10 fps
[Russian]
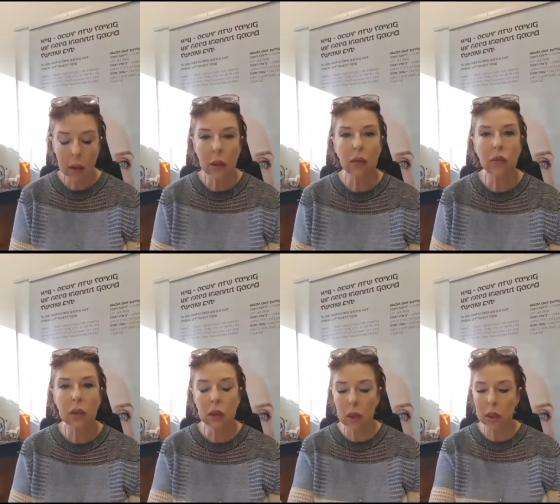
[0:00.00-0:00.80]

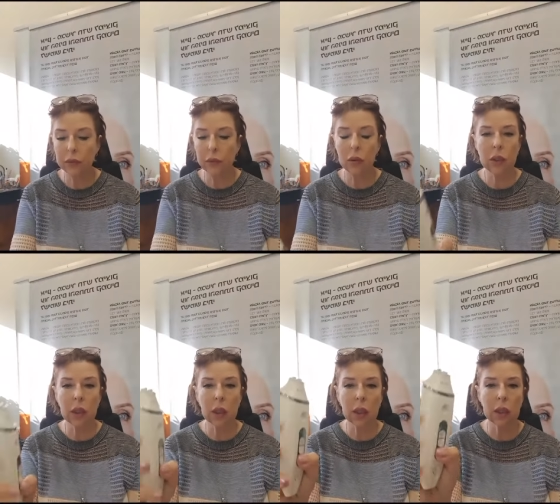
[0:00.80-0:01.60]
Вот. Значит,
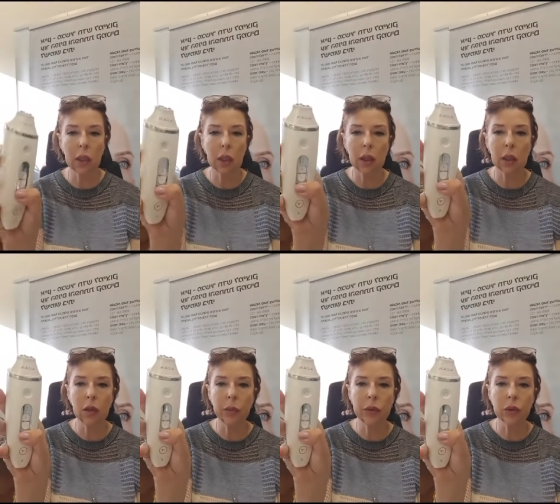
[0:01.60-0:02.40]
включили, нажали на
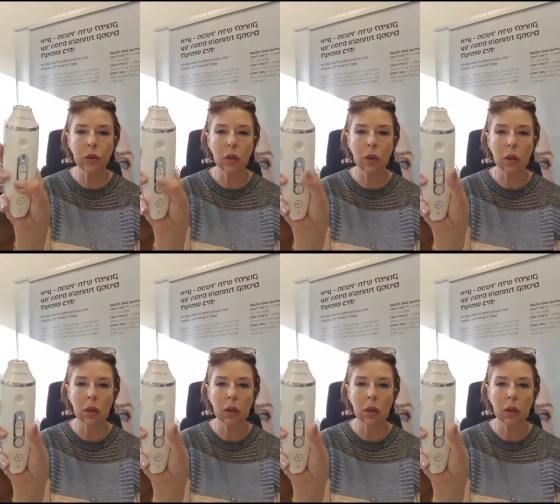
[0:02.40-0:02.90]
кнопочку.